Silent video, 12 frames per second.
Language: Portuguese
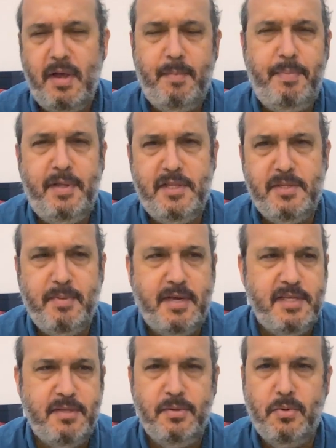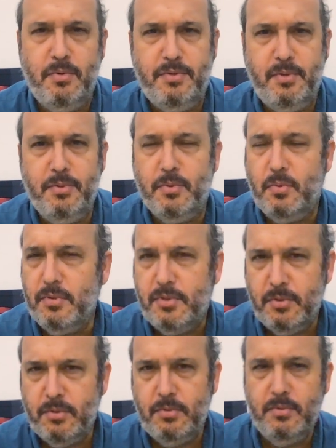é apenas uma questão de conteúdo. O
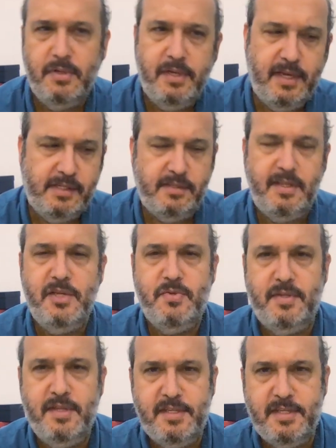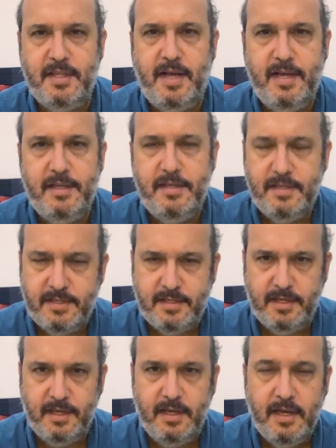conteúdo ele tem sua densidade,
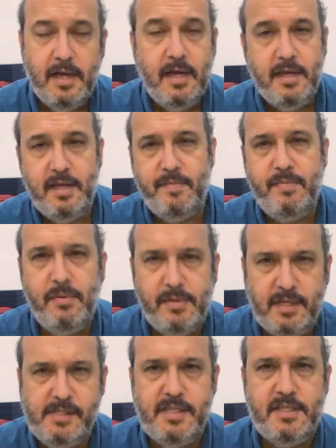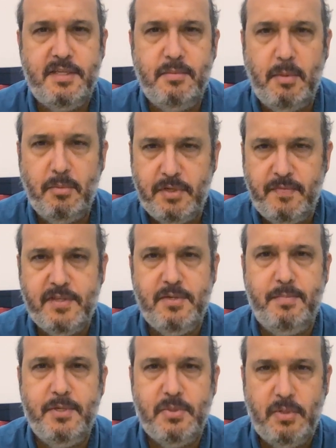sim, e havia um interesse, uma motivação
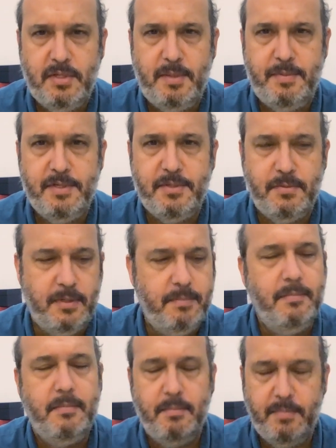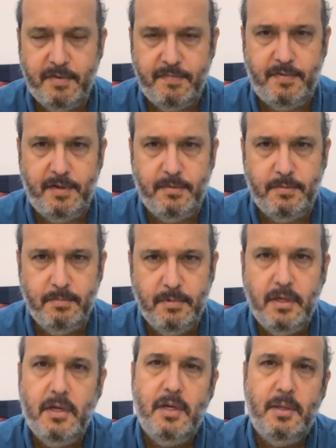pessoal da pessoa. Perfeito.
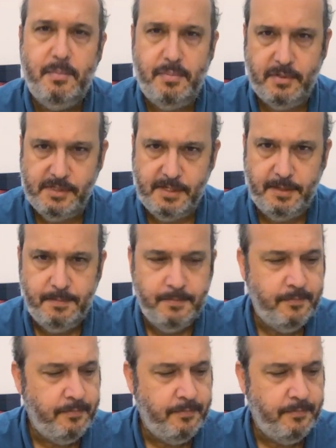Porém,